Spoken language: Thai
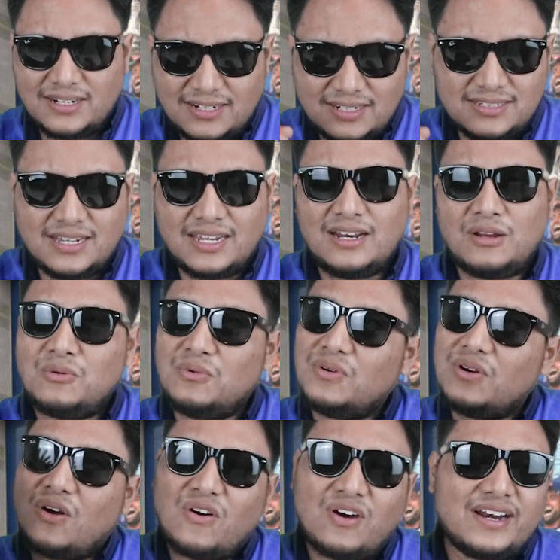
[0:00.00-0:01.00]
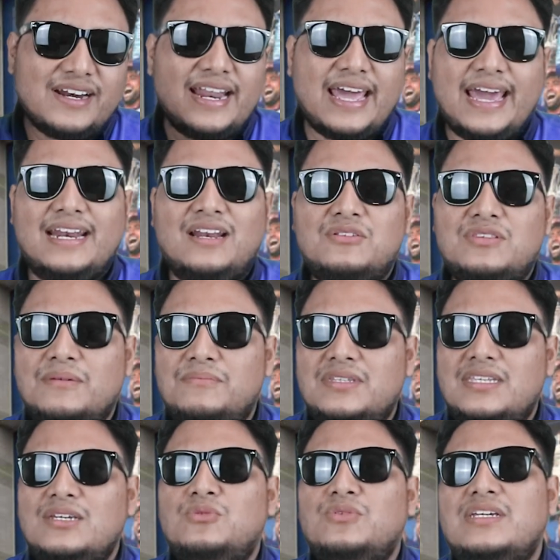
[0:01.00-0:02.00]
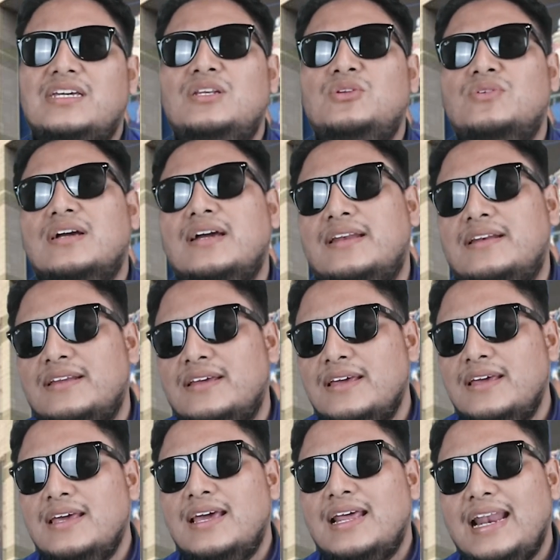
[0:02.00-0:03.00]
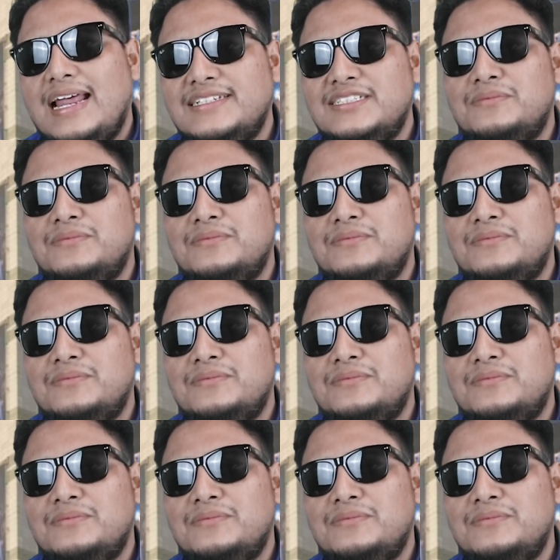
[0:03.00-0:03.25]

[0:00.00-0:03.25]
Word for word: เหนื่อยเราร้อนแดดเราเต็มที่คุณคิดดูแล้วกันรา